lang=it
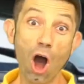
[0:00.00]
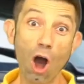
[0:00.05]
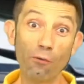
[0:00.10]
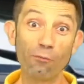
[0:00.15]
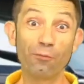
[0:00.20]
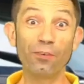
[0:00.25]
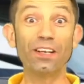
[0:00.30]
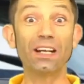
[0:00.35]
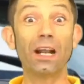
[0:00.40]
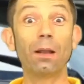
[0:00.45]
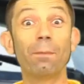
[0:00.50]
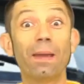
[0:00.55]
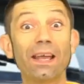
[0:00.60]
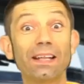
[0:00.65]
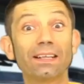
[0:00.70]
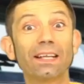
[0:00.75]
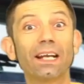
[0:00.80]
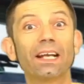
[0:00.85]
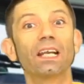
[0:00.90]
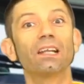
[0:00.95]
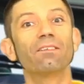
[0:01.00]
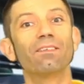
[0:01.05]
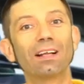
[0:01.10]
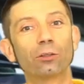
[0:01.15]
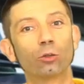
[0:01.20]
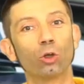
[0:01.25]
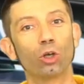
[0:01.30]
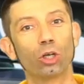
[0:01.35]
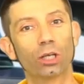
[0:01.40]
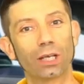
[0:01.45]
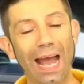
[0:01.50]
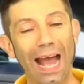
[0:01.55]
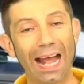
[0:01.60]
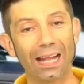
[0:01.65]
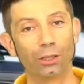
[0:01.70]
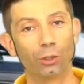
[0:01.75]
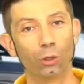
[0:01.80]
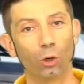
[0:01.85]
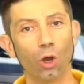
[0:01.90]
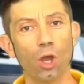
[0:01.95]
Oh, finalmente è arrivato il
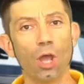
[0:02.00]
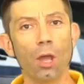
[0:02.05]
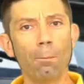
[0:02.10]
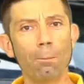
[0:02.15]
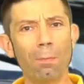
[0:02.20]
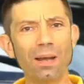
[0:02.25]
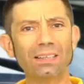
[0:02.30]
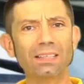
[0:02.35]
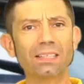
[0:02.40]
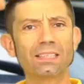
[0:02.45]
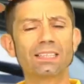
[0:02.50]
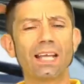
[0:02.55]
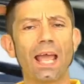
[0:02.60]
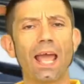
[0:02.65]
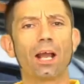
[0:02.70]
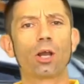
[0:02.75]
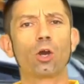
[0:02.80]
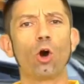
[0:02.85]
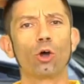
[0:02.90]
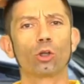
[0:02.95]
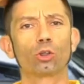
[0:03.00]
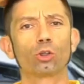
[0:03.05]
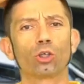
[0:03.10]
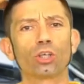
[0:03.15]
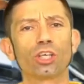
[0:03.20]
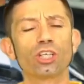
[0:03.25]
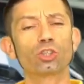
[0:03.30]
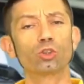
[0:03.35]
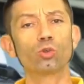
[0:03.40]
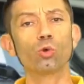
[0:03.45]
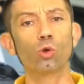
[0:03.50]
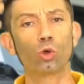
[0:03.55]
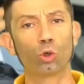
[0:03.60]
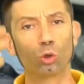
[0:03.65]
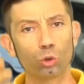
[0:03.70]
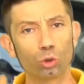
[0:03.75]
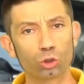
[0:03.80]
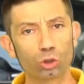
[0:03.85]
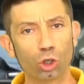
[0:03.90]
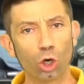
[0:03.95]
caldo, ma ti sei accorto che sul
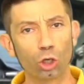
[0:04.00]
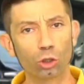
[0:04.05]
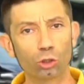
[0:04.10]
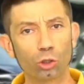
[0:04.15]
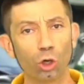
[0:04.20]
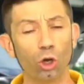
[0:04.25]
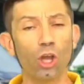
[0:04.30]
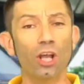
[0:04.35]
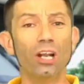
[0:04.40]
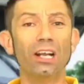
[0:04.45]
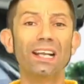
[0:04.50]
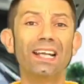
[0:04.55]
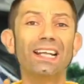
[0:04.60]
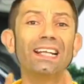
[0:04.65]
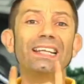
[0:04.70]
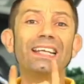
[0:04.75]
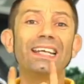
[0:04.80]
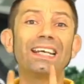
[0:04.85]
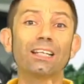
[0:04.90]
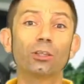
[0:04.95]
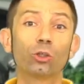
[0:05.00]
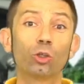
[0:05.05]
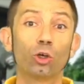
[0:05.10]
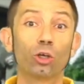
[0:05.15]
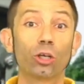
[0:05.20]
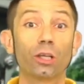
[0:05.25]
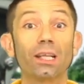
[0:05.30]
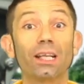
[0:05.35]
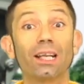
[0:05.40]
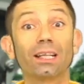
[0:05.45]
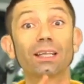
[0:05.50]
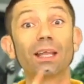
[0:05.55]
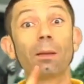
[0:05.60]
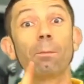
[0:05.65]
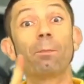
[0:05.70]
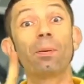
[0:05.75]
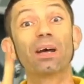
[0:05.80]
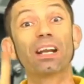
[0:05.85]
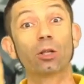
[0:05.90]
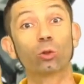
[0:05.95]
cruscotto l'indicatore della
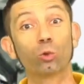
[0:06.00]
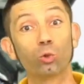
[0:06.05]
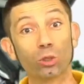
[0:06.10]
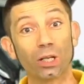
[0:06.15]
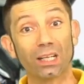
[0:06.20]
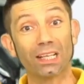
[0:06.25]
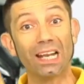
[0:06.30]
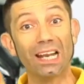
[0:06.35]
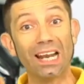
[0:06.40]
temperatura